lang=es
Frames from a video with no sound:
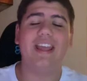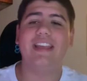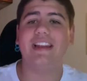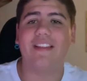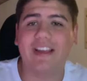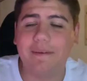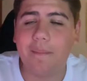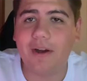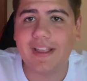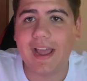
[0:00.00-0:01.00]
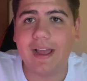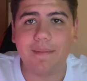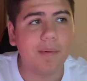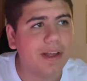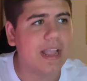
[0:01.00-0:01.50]
Y nada, que vamos allá,
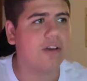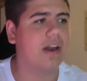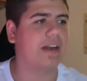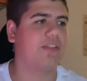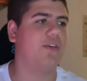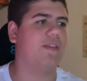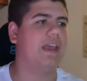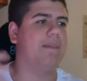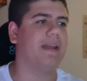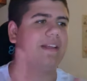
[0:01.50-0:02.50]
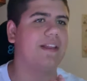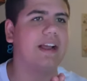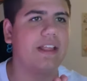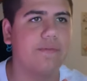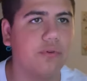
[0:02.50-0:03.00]
vamos allá con la reacción de Michael de la
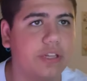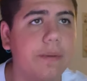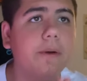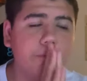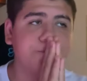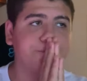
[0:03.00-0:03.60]
calle fugitivo.